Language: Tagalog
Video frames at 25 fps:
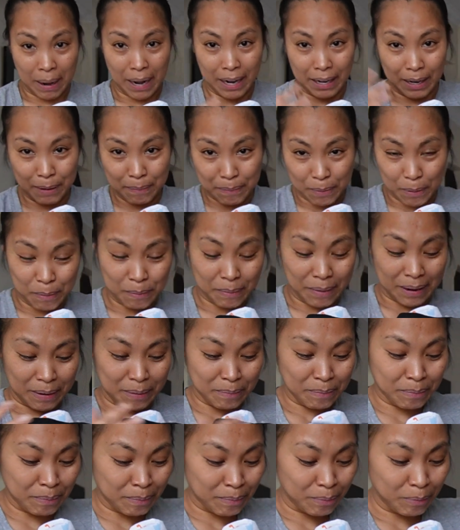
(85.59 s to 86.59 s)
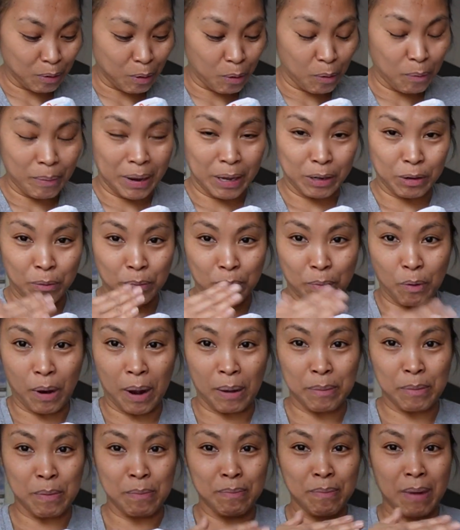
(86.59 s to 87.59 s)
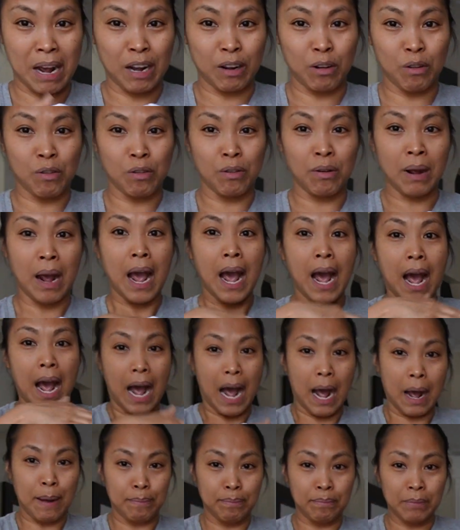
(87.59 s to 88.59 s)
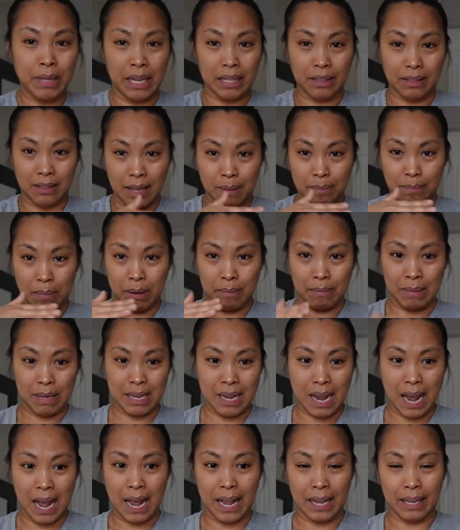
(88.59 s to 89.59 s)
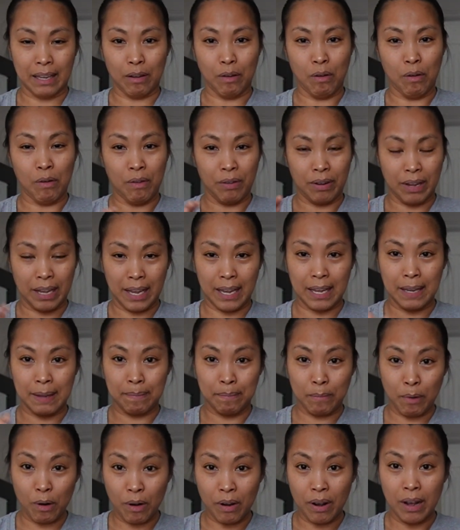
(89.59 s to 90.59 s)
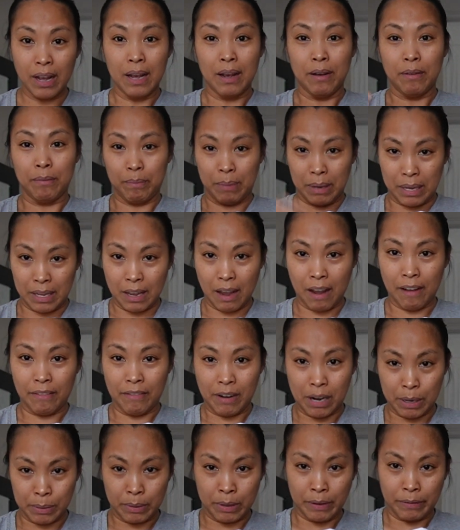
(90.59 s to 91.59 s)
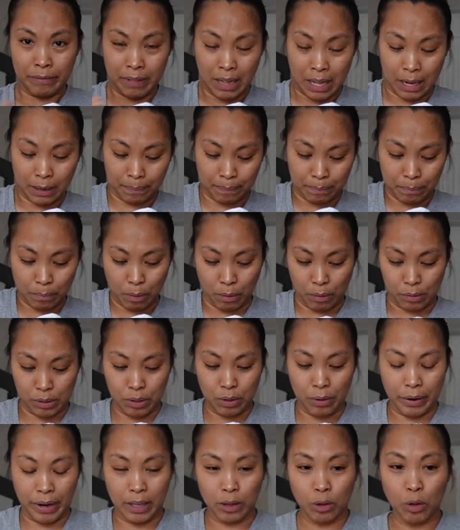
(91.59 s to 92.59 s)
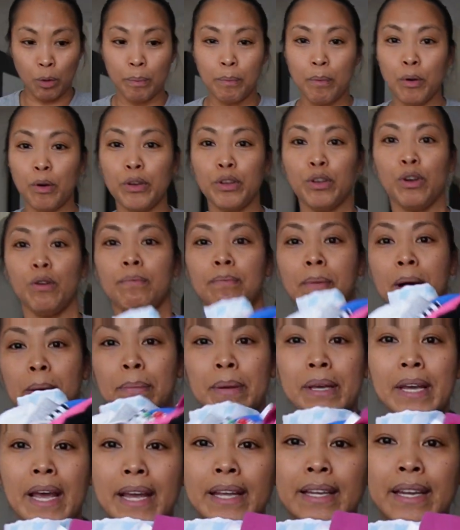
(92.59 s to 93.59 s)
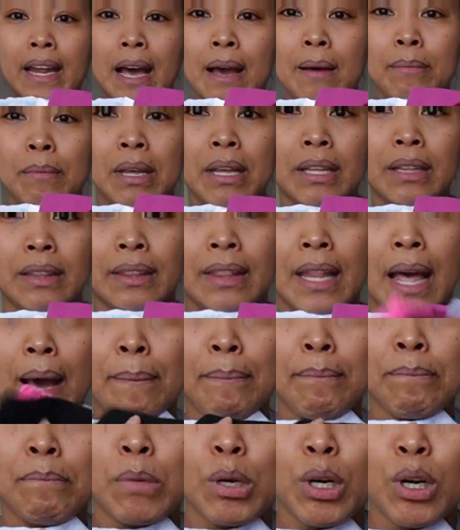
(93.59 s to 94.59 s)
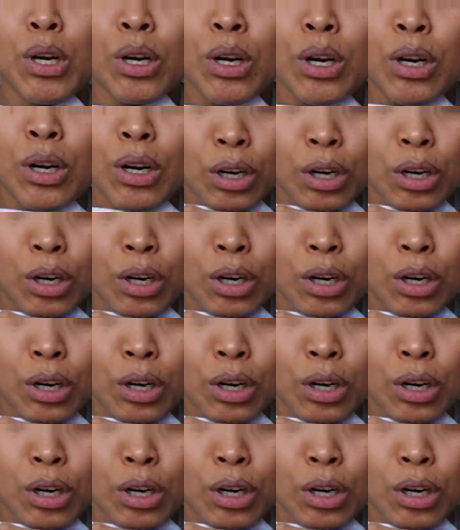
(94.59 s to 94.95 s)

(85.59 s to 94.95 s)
para po ma kung mayroon po kaming bagong update na pamigay. Okay po, Pia Farmer Vlog po. So, ito po yung pamigay namin number,